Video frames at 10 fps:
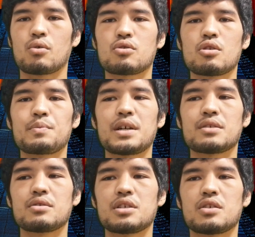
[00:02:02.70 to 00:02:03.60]
すよ。腰を
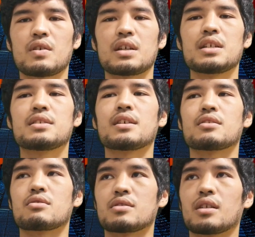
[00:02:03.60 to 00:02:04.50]
回す意識は一
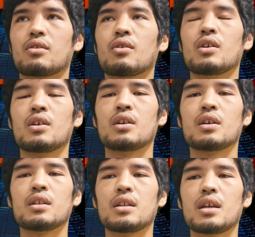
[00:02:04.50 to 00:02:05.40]
切するなと。
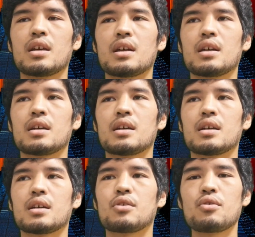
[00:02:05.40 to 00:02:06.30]

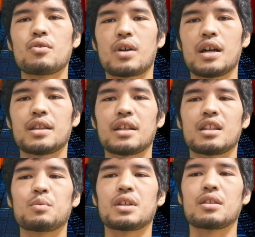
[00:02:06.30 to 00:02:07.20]
で、距離を変えて
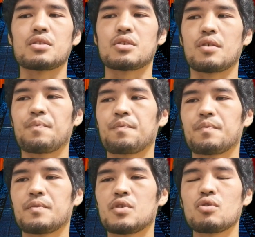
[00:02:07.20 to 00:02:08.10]
やってみたんですよ。
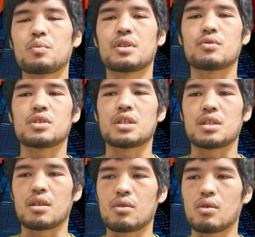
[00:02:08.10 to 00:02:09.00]
ちょっと見てほしいん
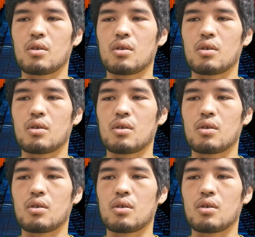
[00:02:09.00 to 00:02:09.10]
ですけ